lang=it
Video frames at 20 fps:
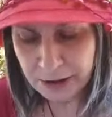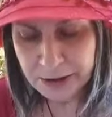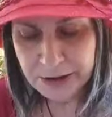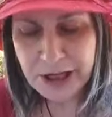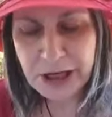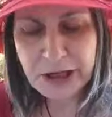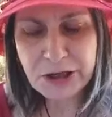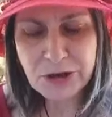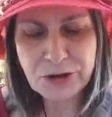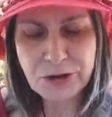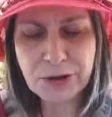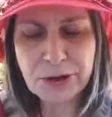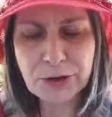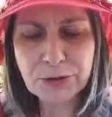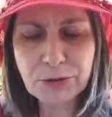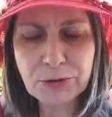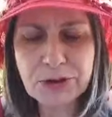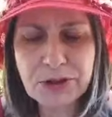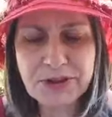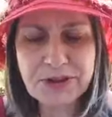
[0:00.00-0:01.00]
Nell'isola
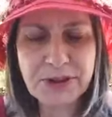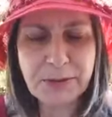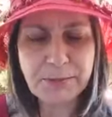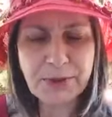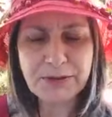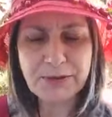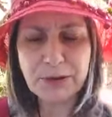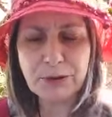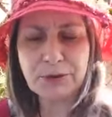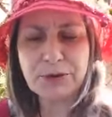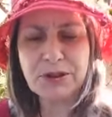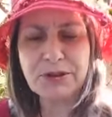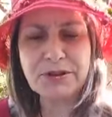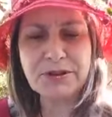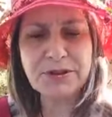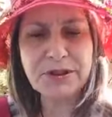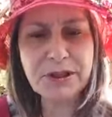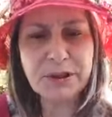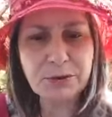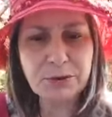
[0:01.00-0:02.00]
tutti sapevano
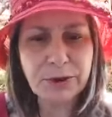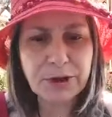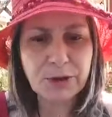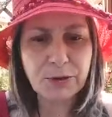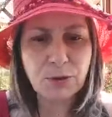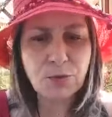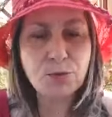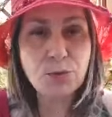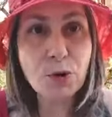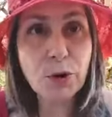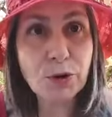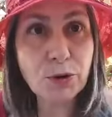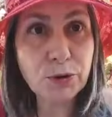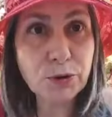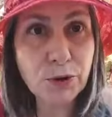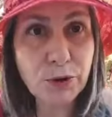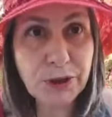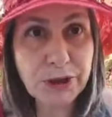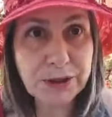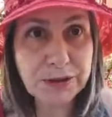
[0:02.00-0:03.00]
distinguere un buon
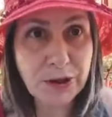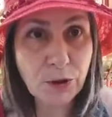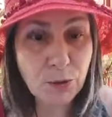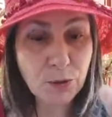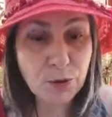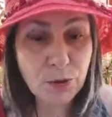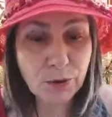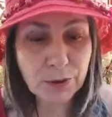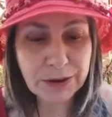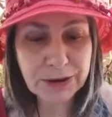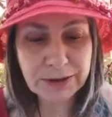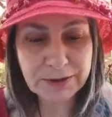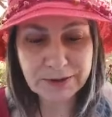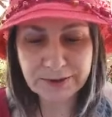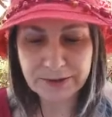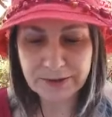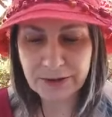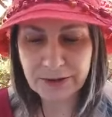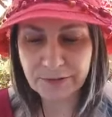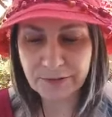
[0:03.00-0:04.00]
odore da uno
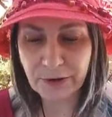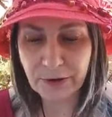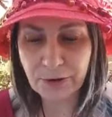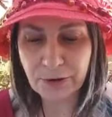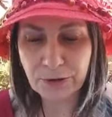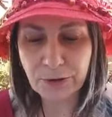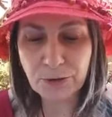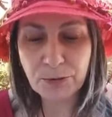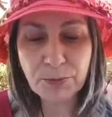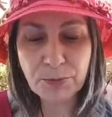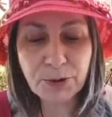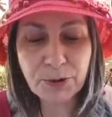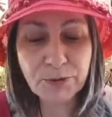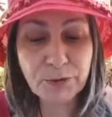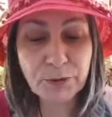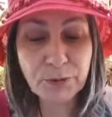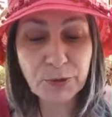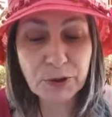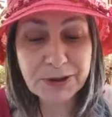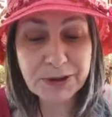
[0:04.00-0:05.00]
cattivo, un
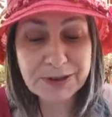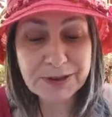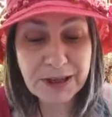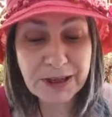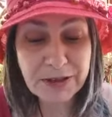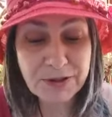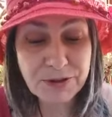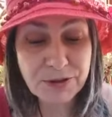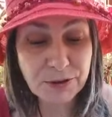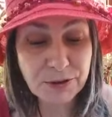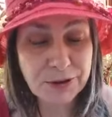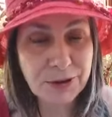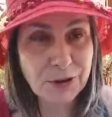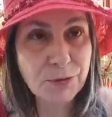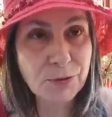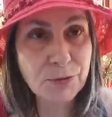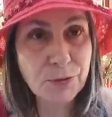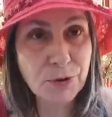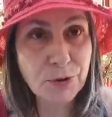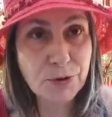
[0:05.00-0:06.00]
profumo intenso
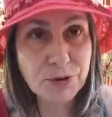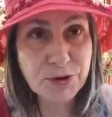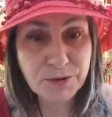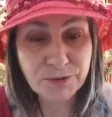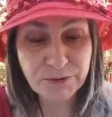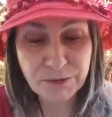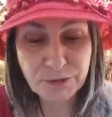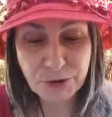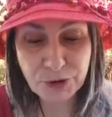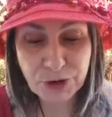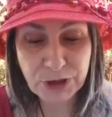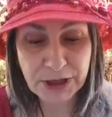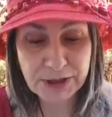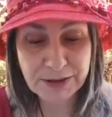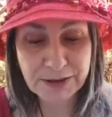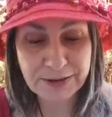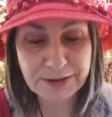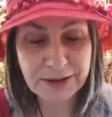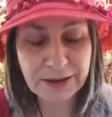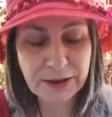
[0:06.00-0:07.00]
uno
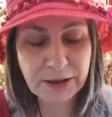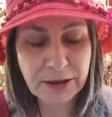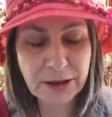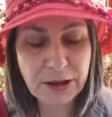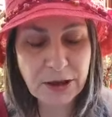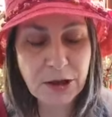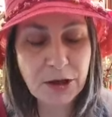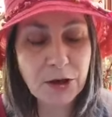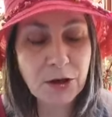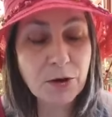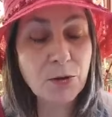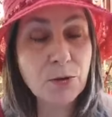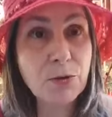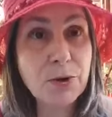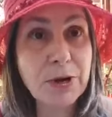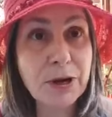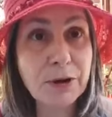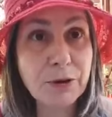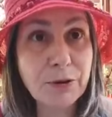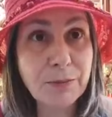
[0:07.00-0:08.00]
sfuggente,
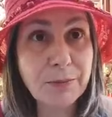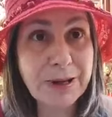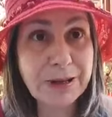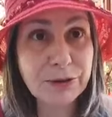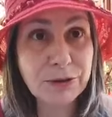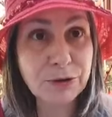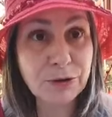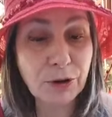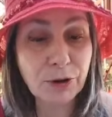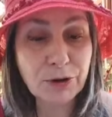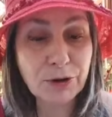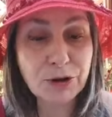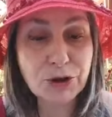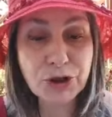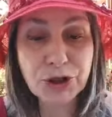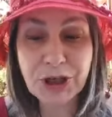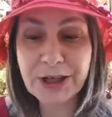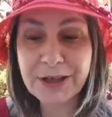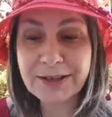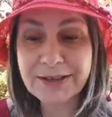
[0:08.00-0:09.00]
un aroma
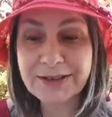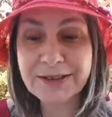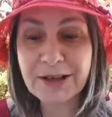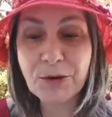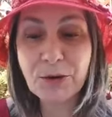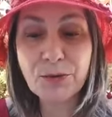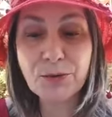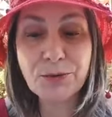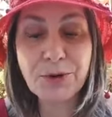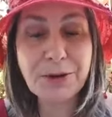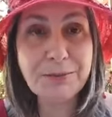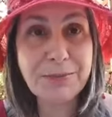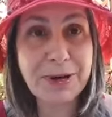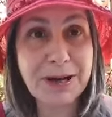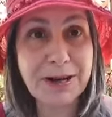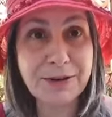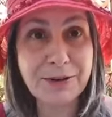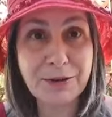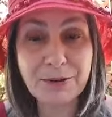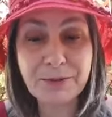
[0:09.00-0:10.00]
dolce da uno
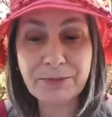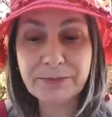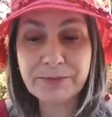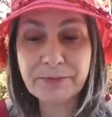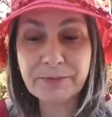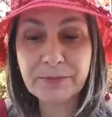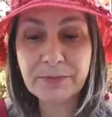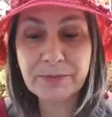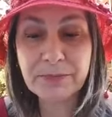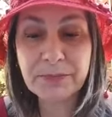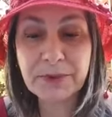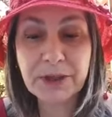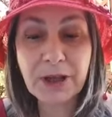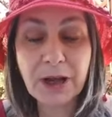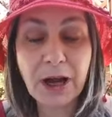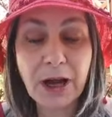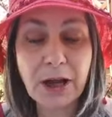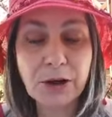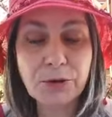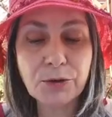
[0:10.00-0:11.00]
amaro.
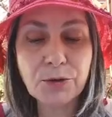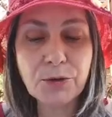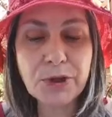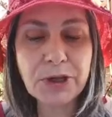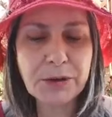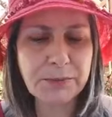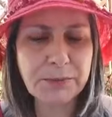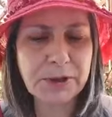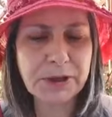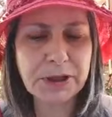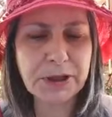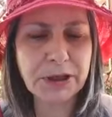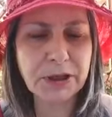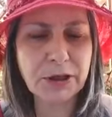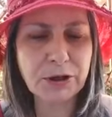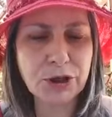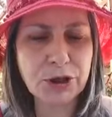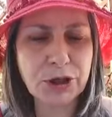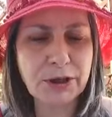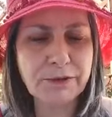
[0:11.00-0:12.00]
Alcuni perché
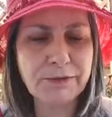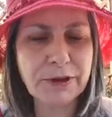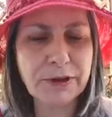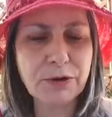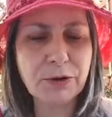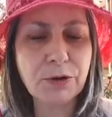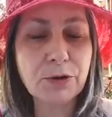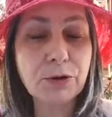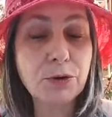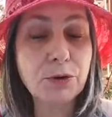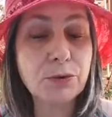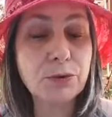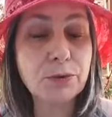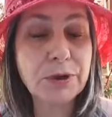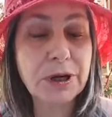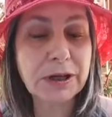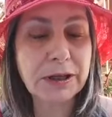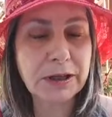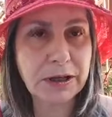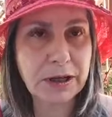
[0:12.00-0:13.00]
nascevano con
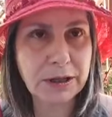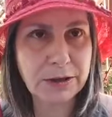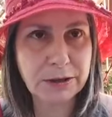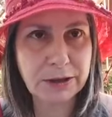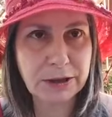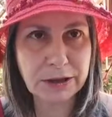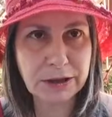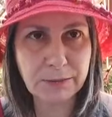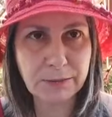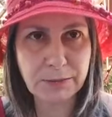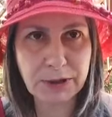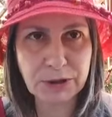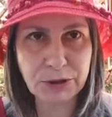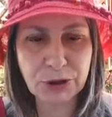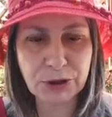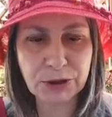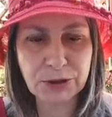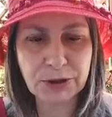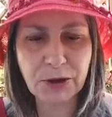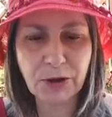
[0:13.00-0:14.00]
una grande
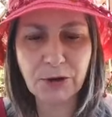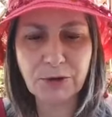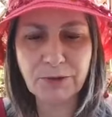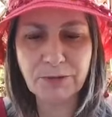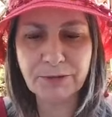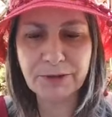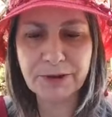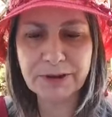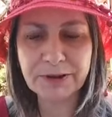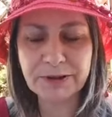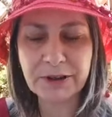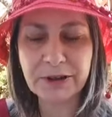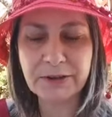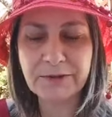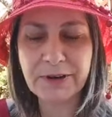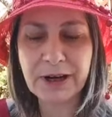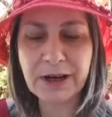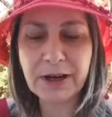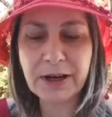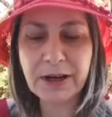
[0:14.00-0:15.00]
capacità
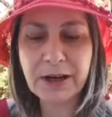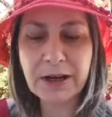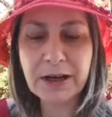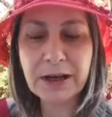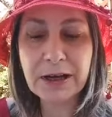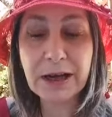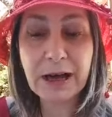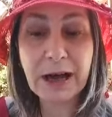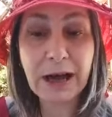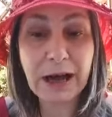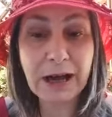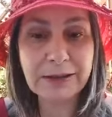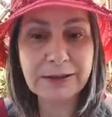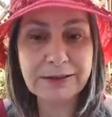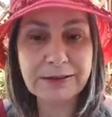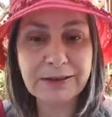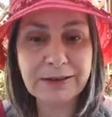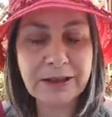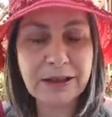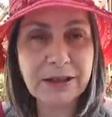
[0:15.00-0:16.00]
olfattiva,
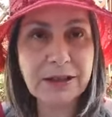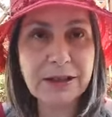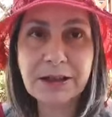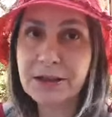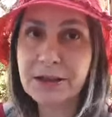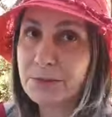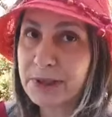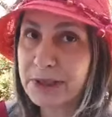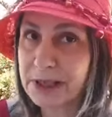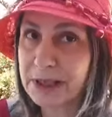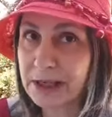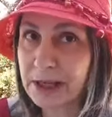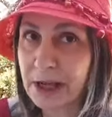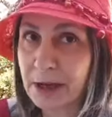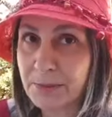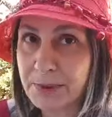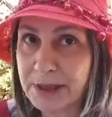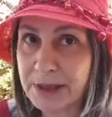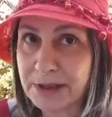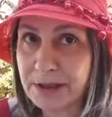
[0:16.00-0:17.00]
altri perché la
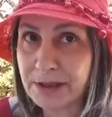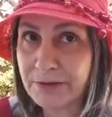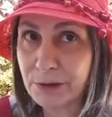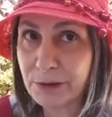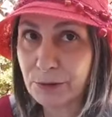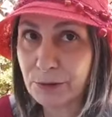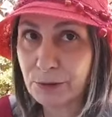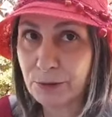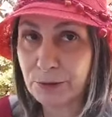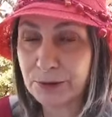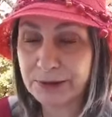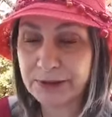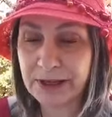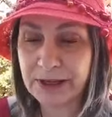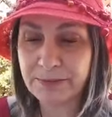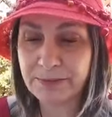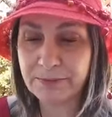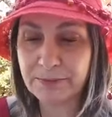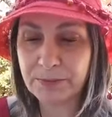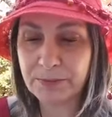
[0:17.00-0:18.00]
apprendevano col
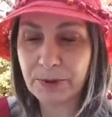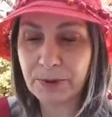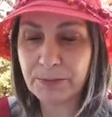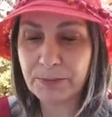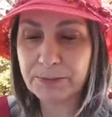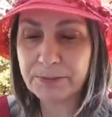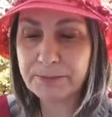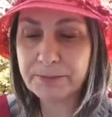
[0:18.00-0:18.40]
tempo.